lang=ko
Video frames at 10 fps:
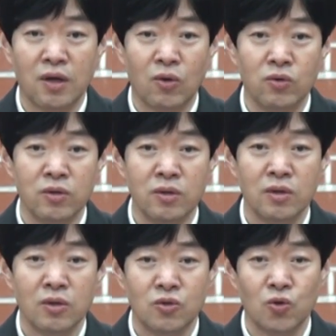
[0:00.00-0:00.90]
나오는
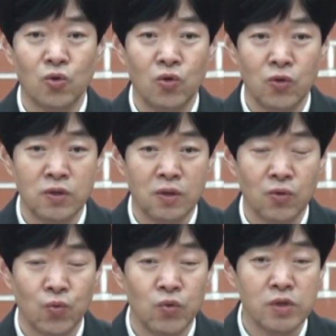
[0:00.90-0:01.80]

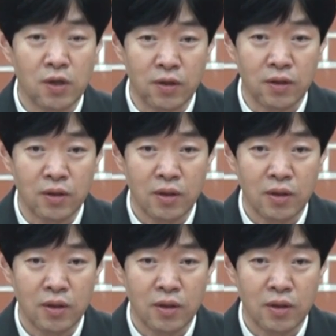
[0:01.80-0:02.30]
종교적 위선,